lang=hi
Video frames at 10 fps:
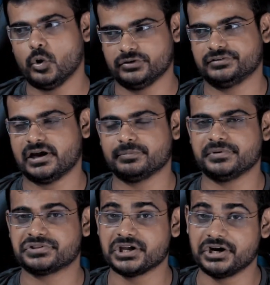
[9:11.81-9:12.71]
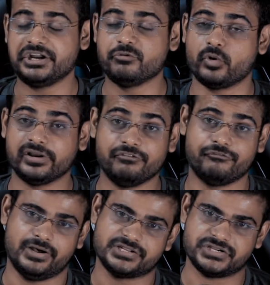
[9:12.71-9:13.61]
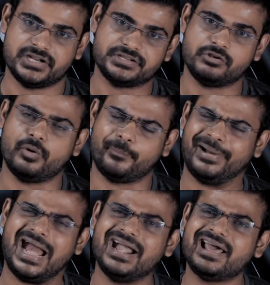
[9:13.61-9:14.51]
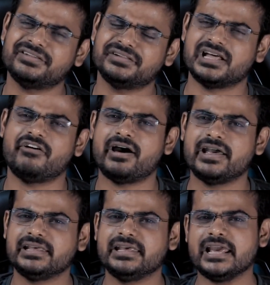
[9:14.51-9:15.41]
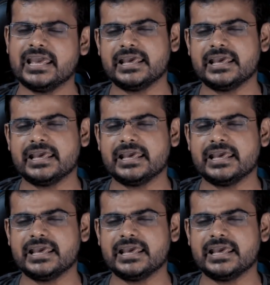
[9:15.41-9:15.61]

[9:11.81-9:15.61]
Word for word: और साथ में 30 वॉट की फास्ट चार्जिंग और ब्रांड का ऐसा दावा है कि